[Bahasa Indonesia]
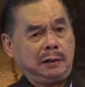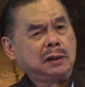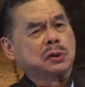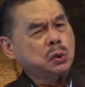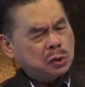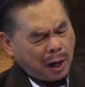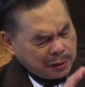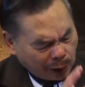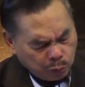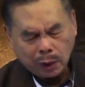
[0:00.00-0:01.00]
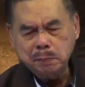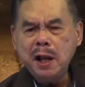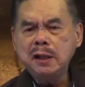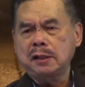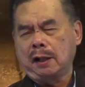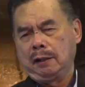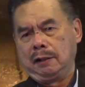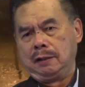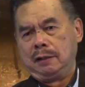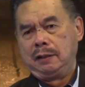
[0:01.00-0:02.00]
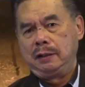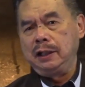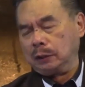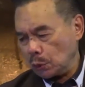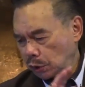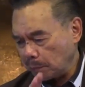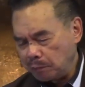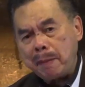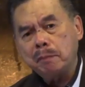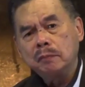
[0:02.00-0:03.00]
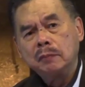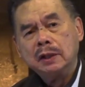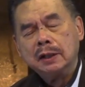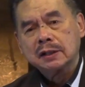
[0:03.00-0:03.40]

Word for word: Kesusahannya luar biasa. Itu sebab